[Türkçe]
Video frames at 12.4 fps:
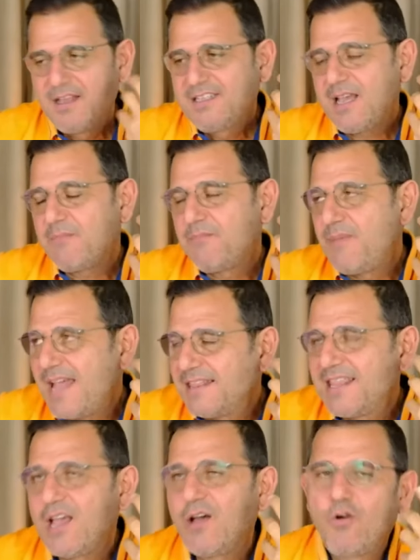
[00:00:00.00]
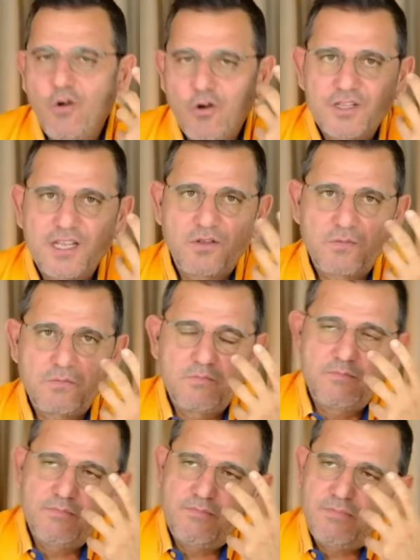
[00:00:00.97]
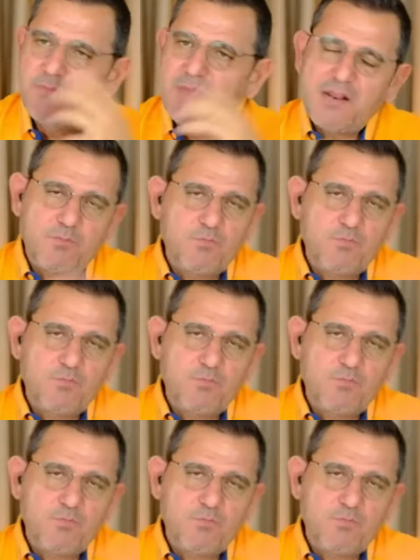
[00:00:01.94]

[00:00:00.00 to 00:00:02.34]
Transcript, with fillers: Ya ben de orada ben